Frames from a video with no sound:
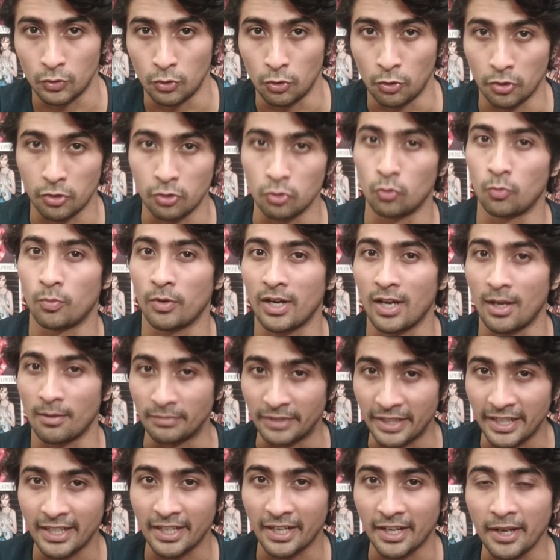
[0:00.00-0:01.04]
जो कि ऊपर आप
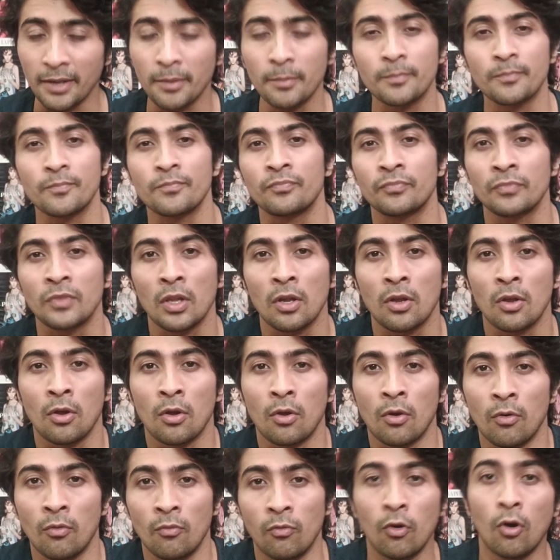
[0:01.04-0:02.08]
देख रहे हैं
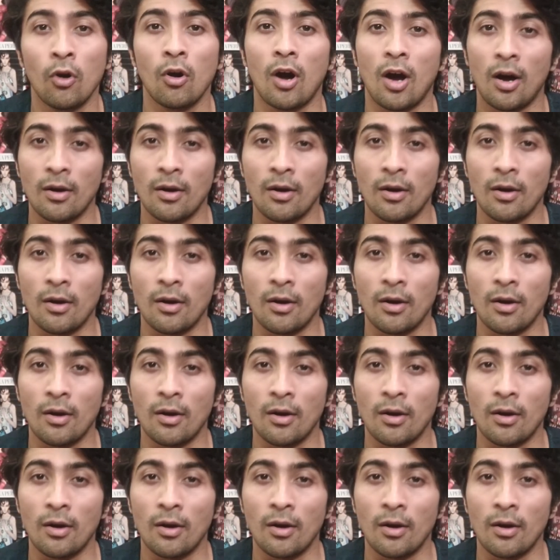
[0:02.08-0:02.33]
वो